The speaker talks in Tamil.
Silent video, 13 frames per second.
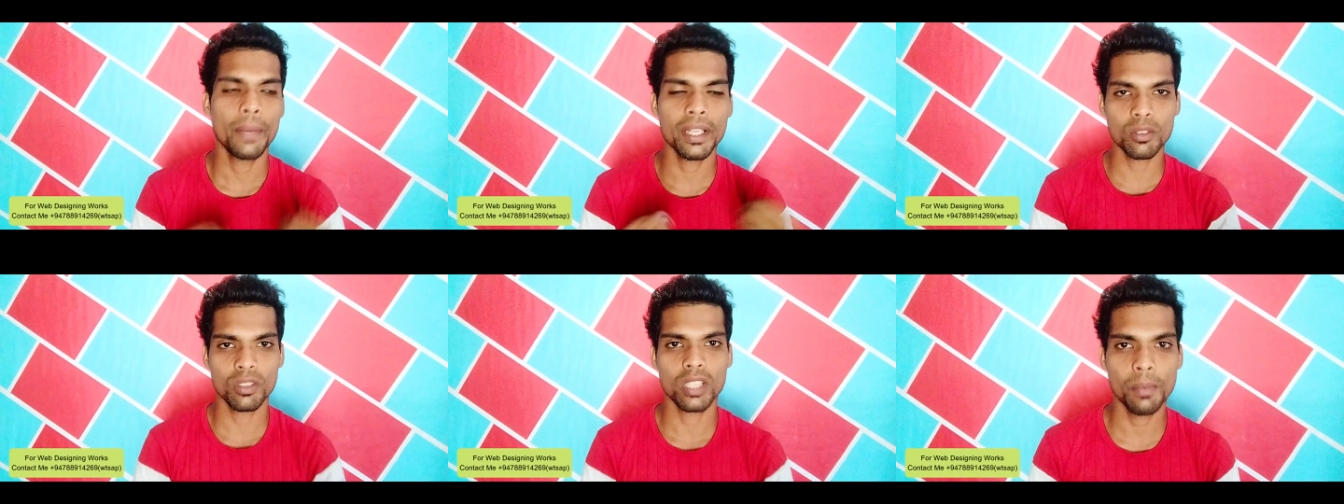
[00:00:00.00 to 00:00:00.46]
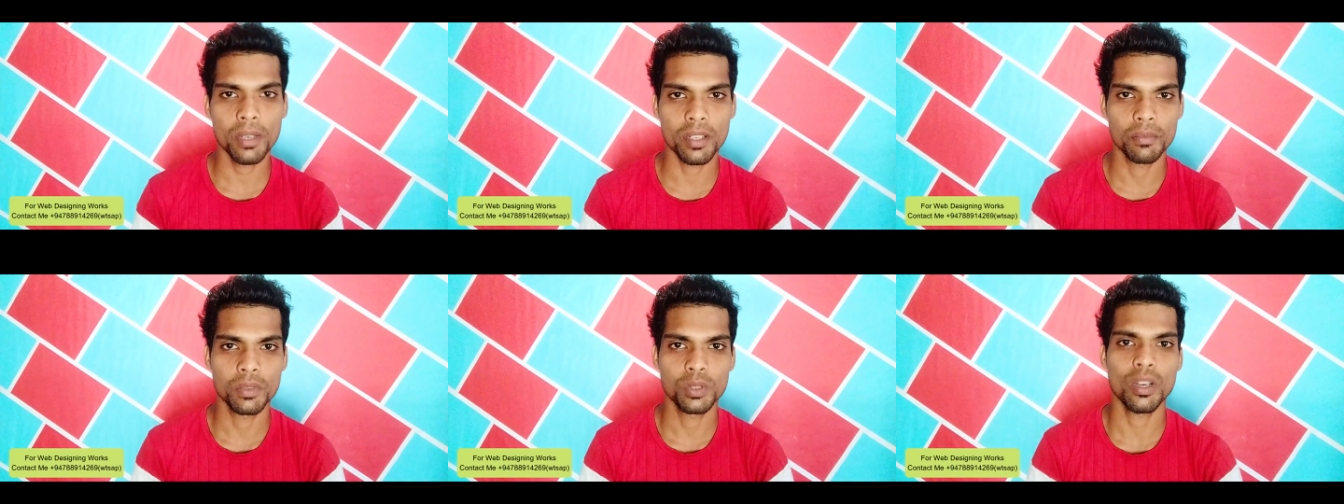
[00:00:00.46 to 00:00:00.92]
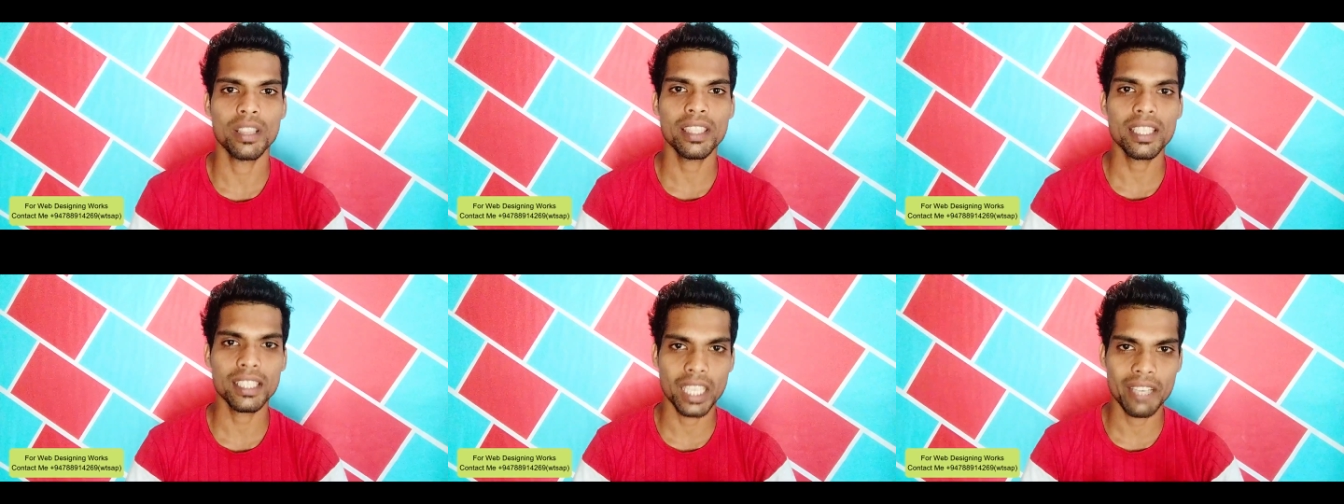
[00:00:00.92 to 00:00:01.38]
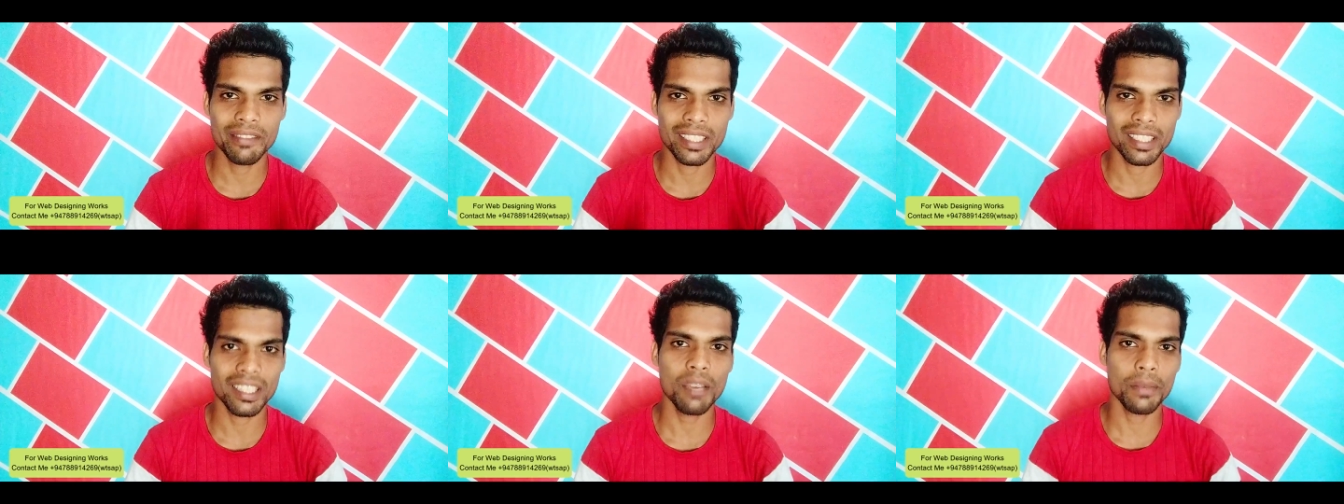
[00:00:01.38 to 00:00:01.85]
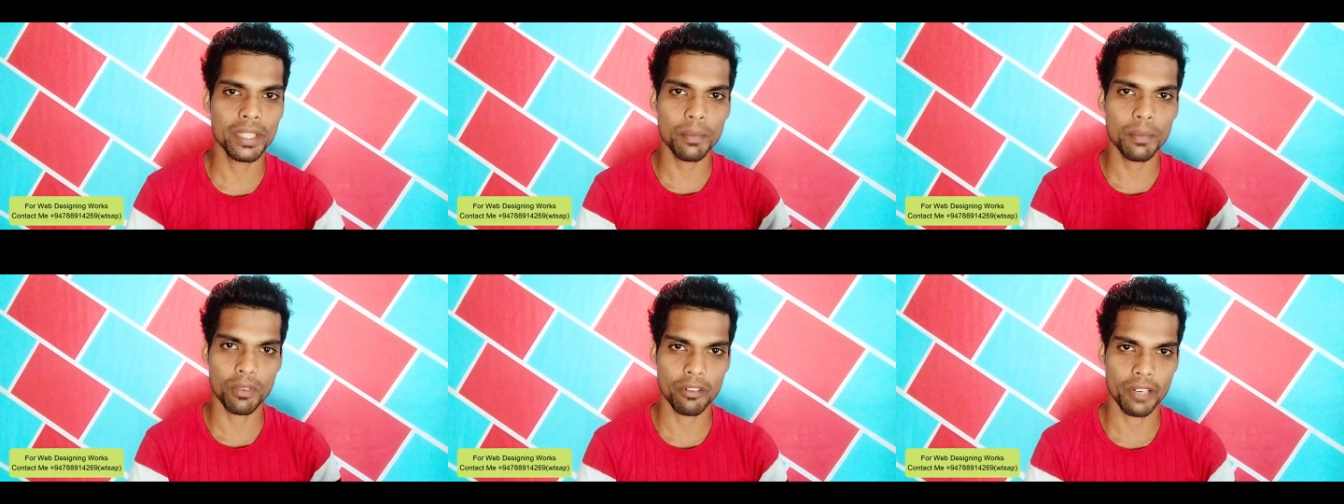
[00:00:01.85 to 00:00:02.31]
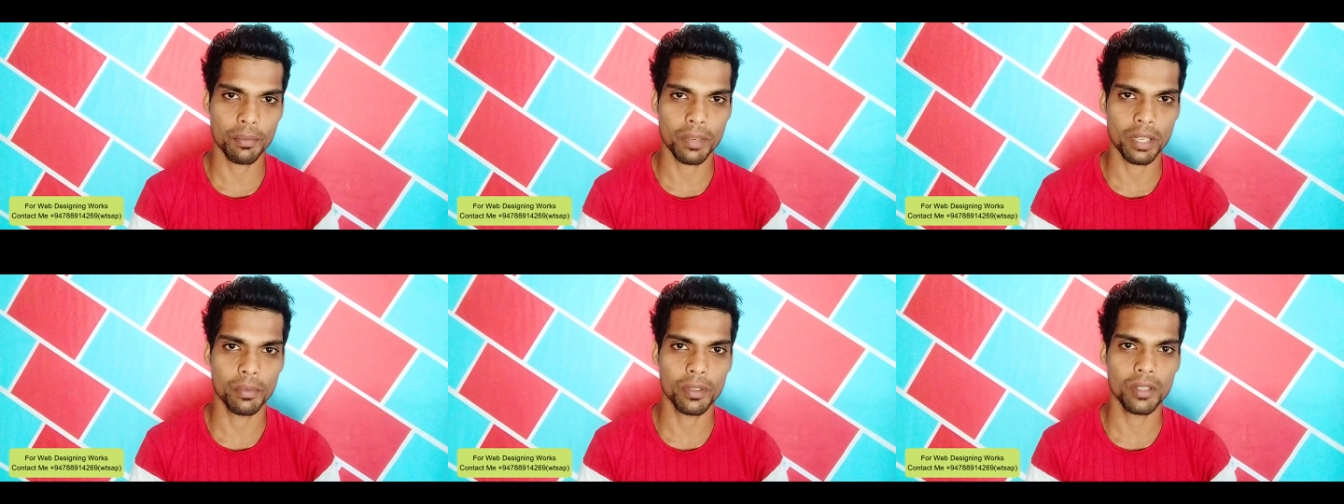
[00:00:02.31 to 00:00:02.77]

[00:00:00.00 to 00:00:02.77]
பெற்று கொடுக்க போகிறோம் ஸோ அந்த சேவ்ஸை தான் நம்ம இங்கே ப்ரொவைட் பண்ண